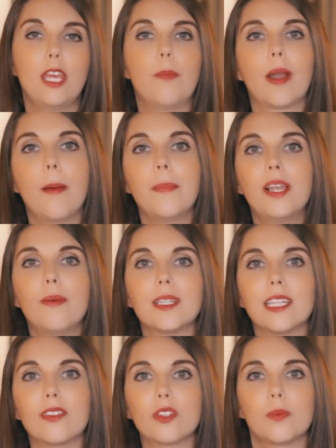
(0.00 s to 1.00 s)
y para
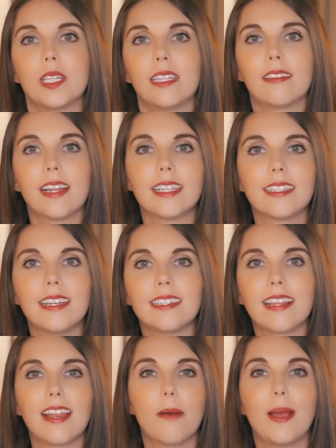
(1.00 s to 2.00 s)
1923
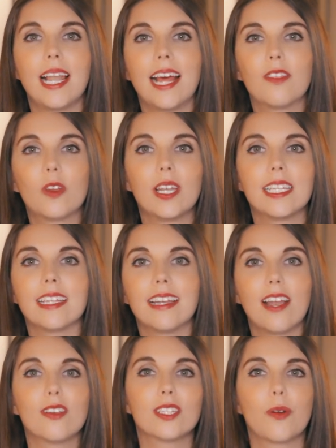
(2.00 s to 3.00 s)
estaría bailando en
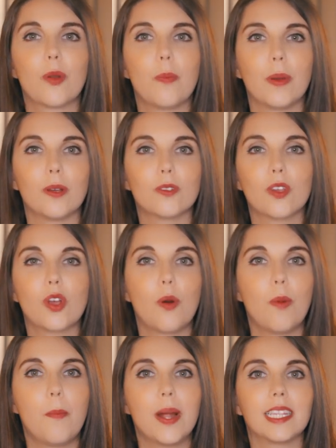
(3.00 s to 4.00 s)
escenarios europeos
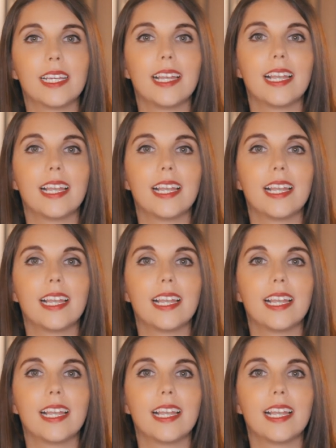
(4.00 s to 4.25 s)
como parte de